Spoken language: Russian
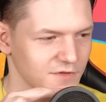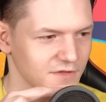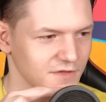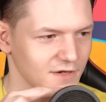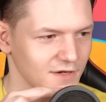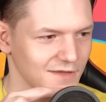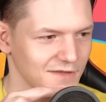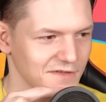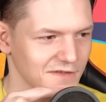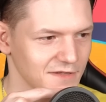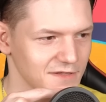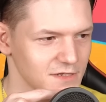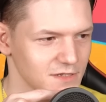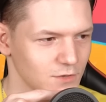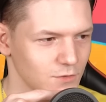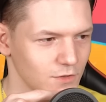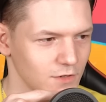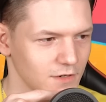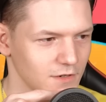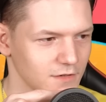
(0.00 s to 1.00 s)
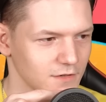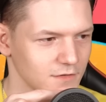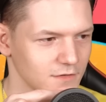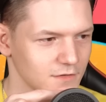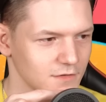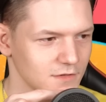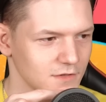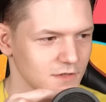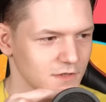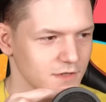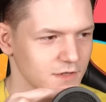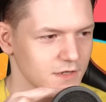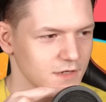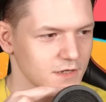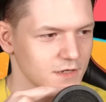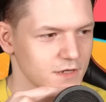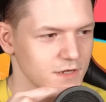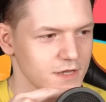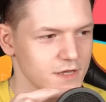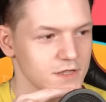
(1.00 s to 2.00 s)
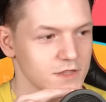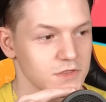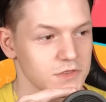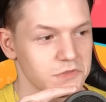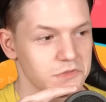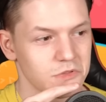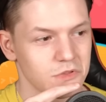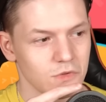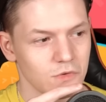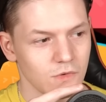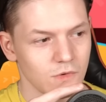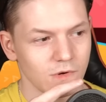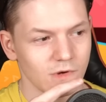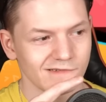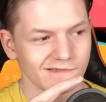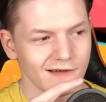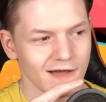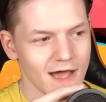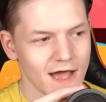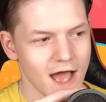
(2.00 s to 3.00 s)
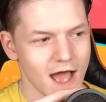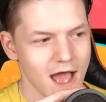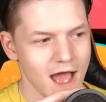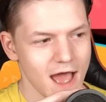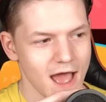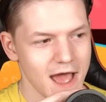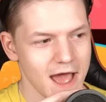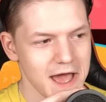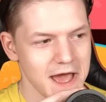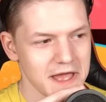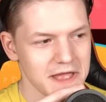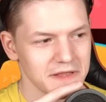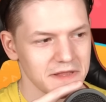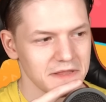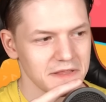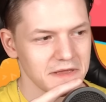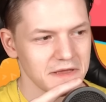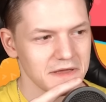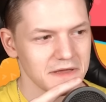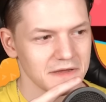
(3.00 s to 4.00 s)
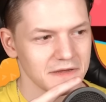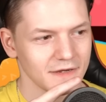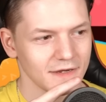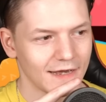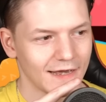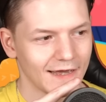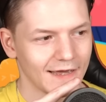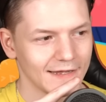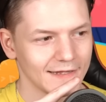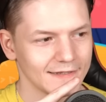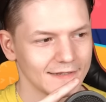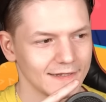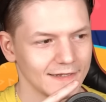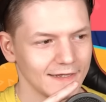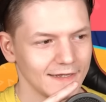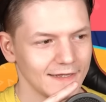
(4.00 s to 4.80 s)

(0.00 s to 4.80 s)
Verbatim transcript: цирке за один ролик. Ну ладно, это